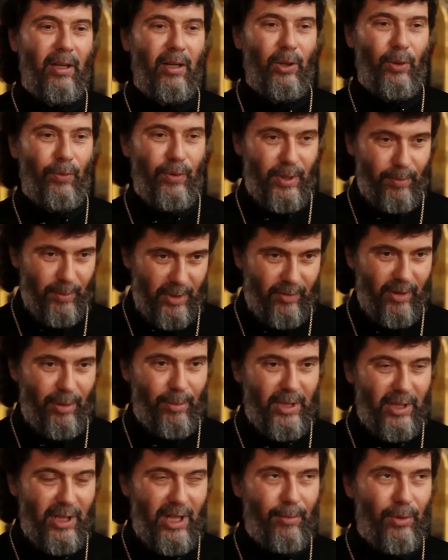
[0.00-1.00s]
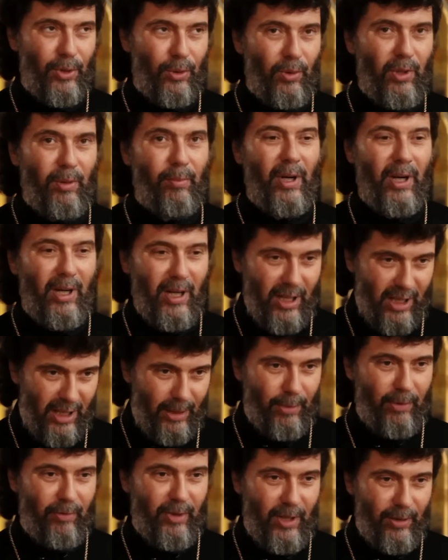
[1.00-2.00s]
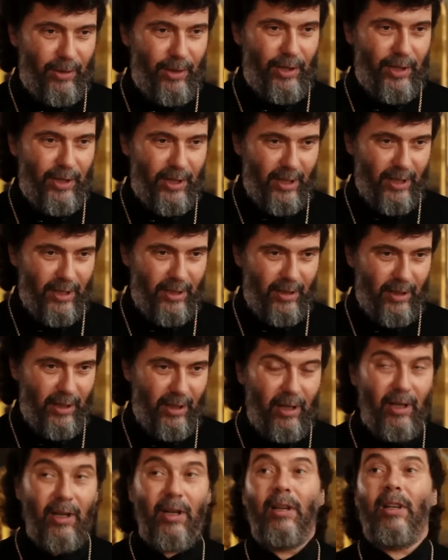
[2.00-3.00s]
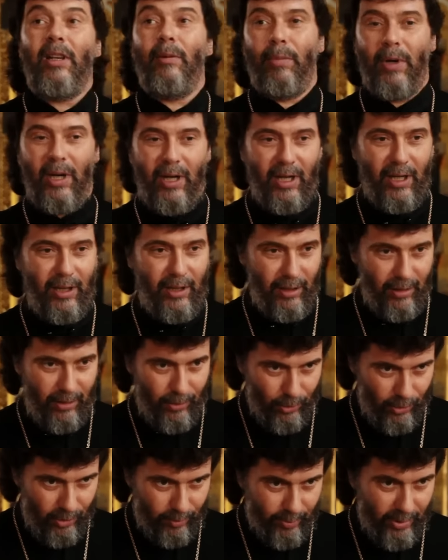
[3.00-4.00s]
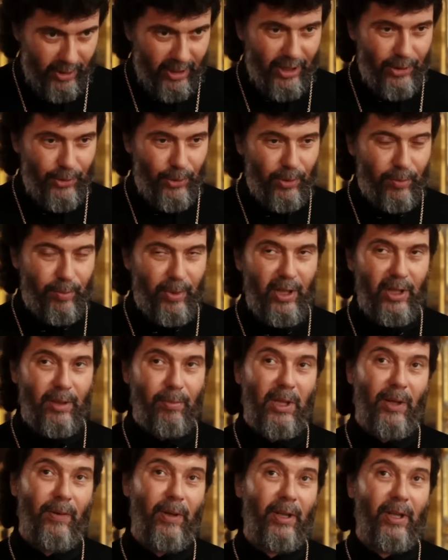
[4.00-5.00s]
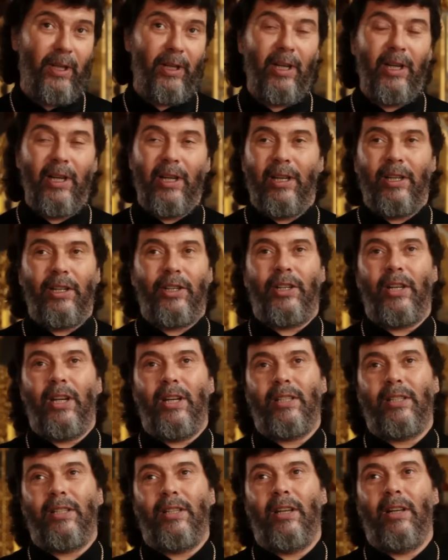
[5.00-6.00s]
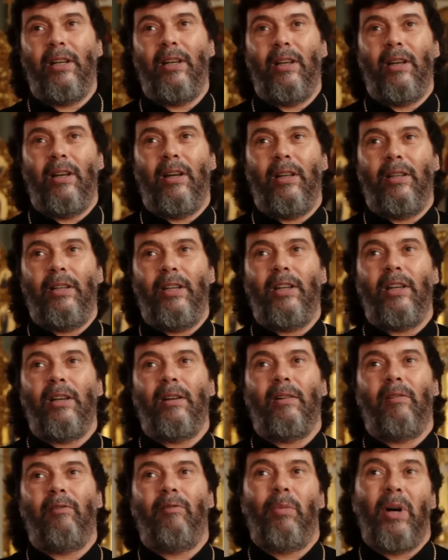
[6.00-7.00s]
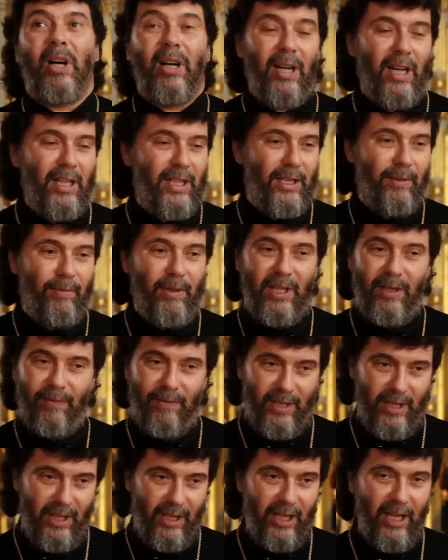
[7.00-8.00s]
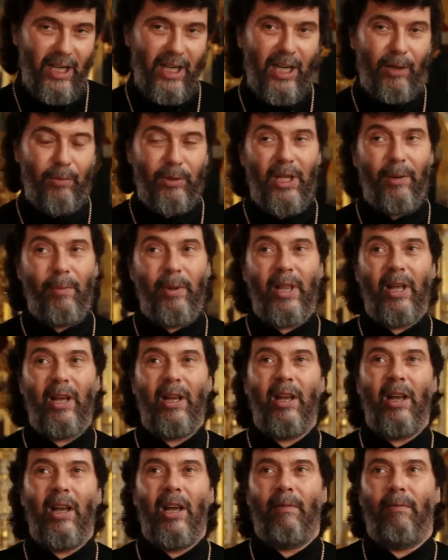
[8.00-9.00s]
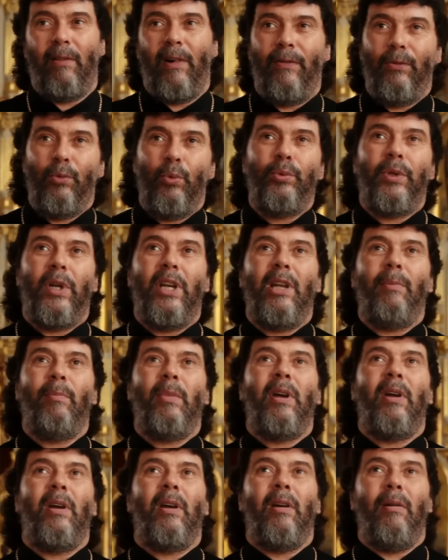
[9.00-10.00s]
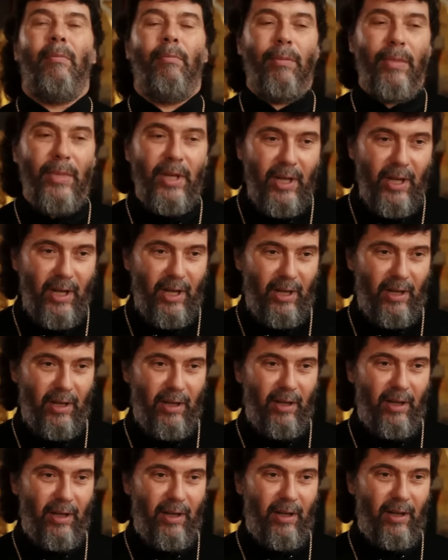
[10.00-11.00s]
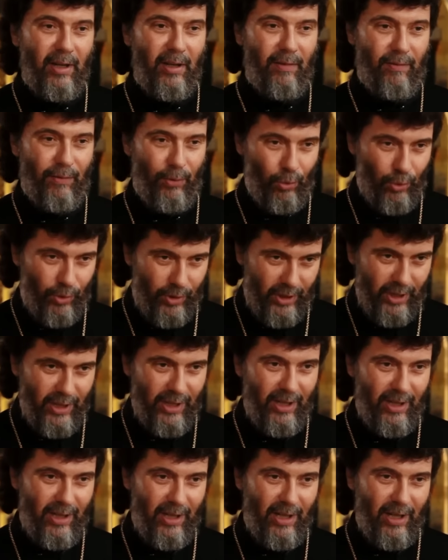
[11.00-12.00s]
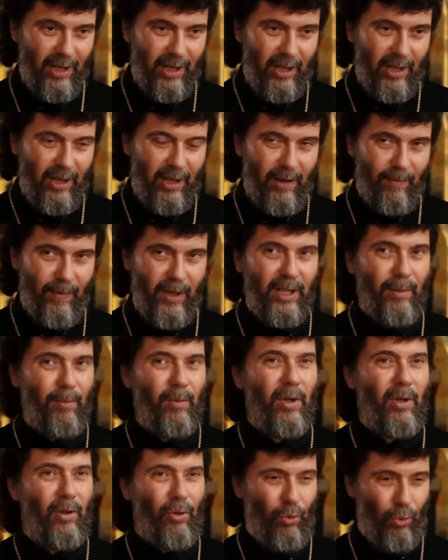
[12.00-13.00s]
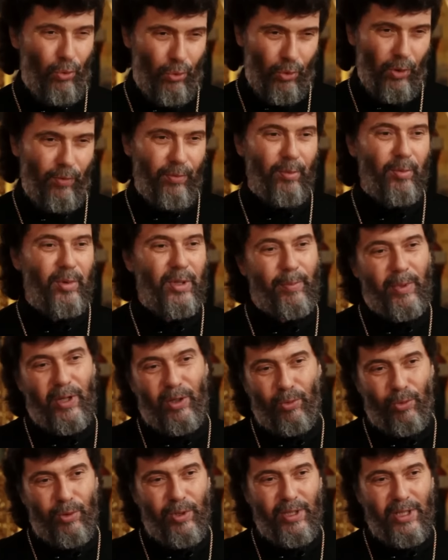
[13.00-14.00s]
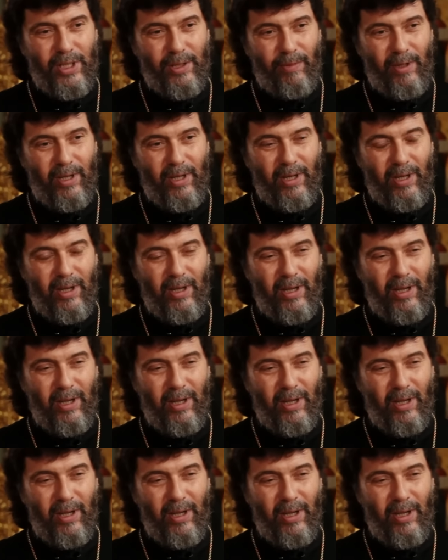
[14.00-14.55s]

но ведь мы сами знаем, что и богатые бывают несчастные, и богатые тоже плачут. Поэтому, наверное, счастье не в богатстве и не в деньгах, а вот именно во внутреннем мире, в душе, в этом духовном спокойствии,